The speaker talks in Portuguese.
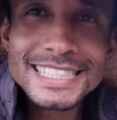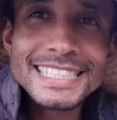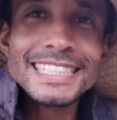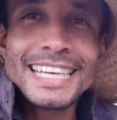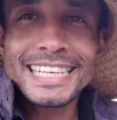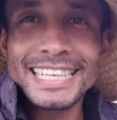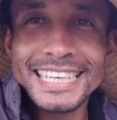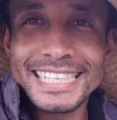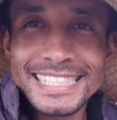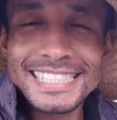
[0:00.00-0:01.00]
sim, né
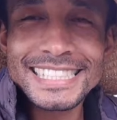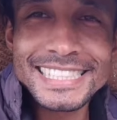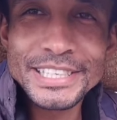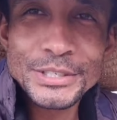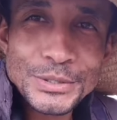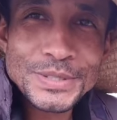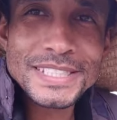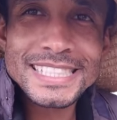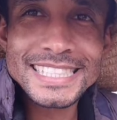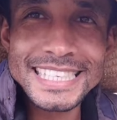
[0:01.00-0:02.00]
galera? Se
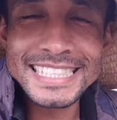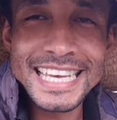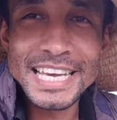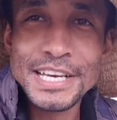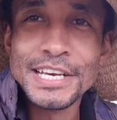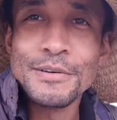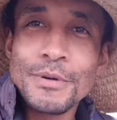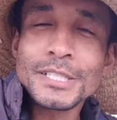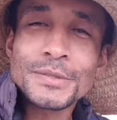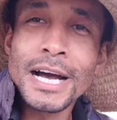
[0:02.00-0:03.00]
Deus quiser.
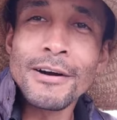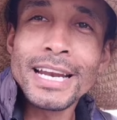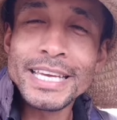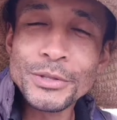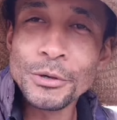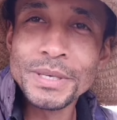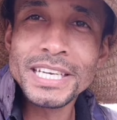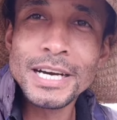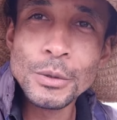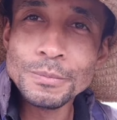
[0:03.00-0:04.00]
Pessoal, olha aí,
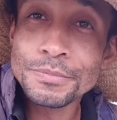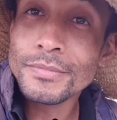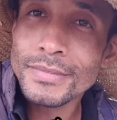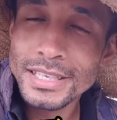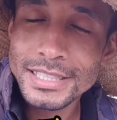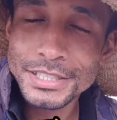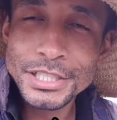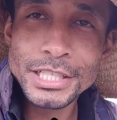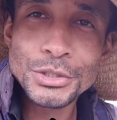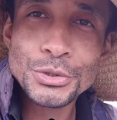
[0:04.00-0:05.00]
domingão,
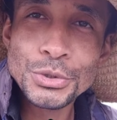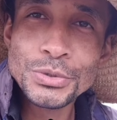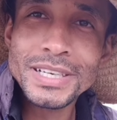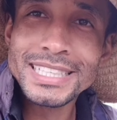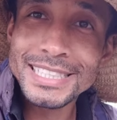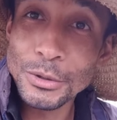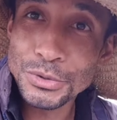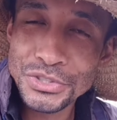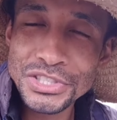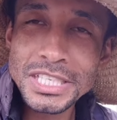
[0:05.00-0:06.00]
dia de chuva, tá
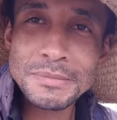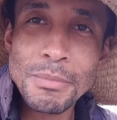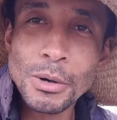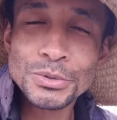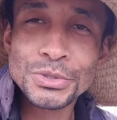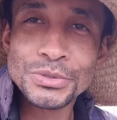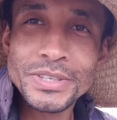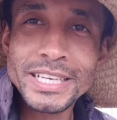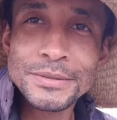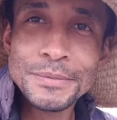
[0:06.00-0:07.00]
uns dias bons
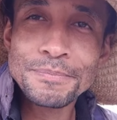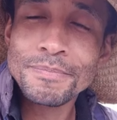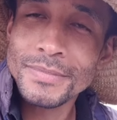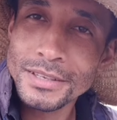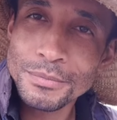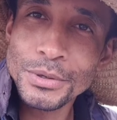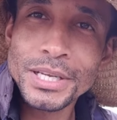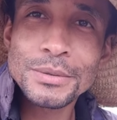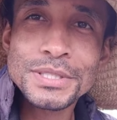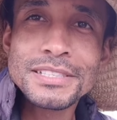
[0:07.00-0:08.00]
chovendo,
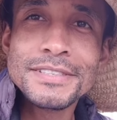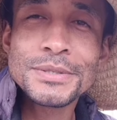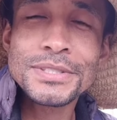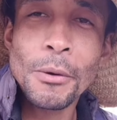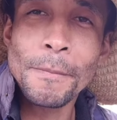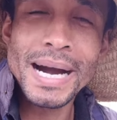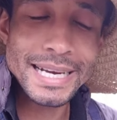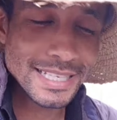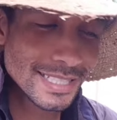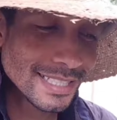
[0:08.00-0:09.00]
porém o serviço não
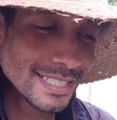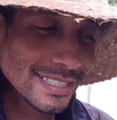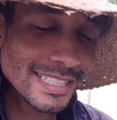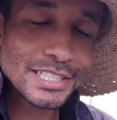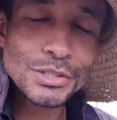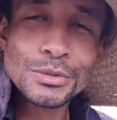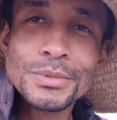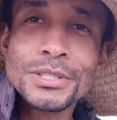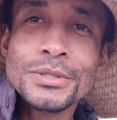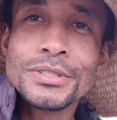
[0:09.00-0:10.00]
para. Seja
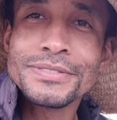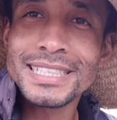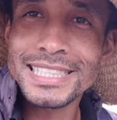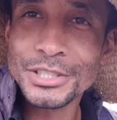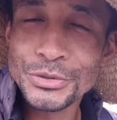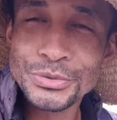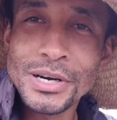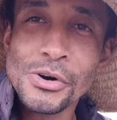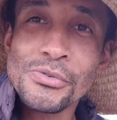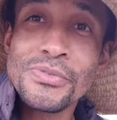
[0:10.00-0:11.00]
domingo, faça
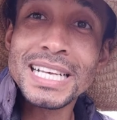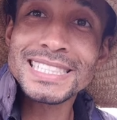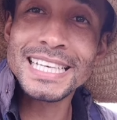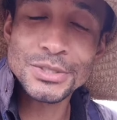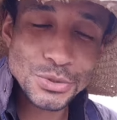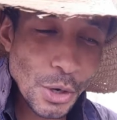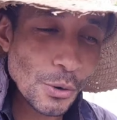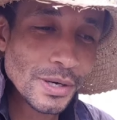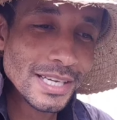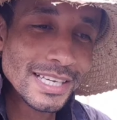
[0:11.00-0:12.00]
chuva ou faça sol.
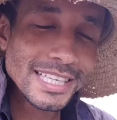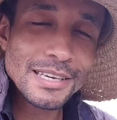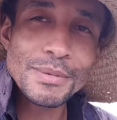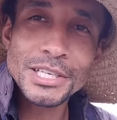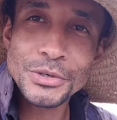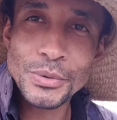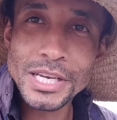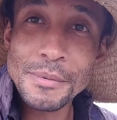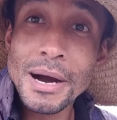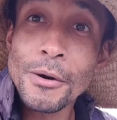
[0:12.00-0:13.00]
Quem mexe com
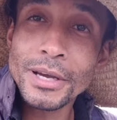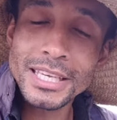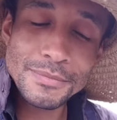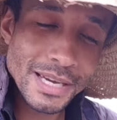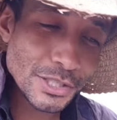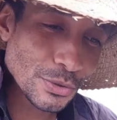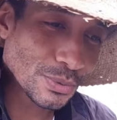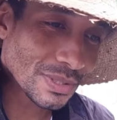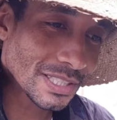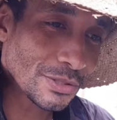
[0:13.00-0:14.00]
animal, quem mexe
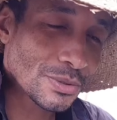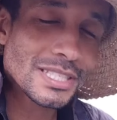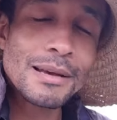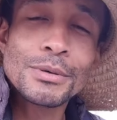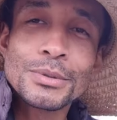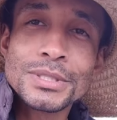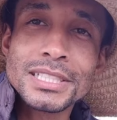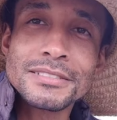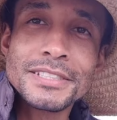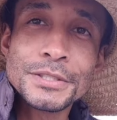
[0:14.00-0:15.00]
com sítio, sabe que o
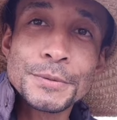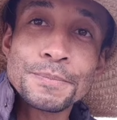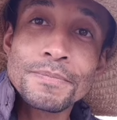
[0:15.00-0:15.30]
serviço